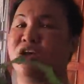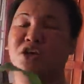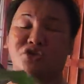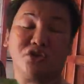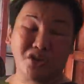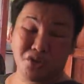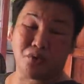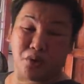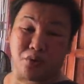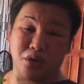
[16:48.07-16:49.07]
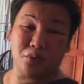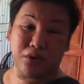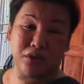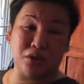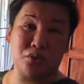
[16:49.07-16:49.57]
So actually, we really
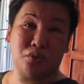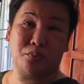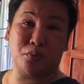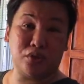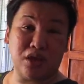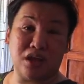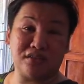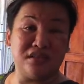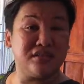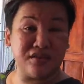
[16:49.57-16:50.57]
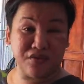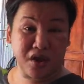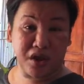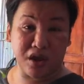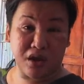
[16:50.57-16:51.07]
wanted to put uh, ah,
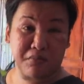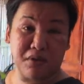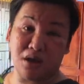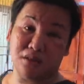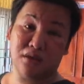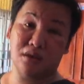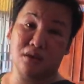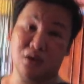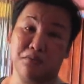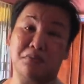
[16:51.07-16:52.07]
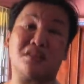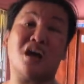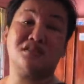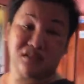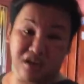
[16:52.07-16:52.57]
Sansevieria, but
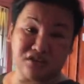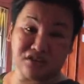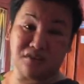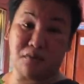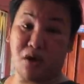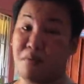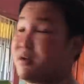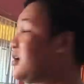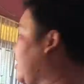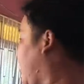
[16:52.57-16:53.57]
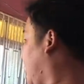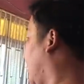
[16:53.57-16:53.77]
mataas lang yung Sansevieria mo early.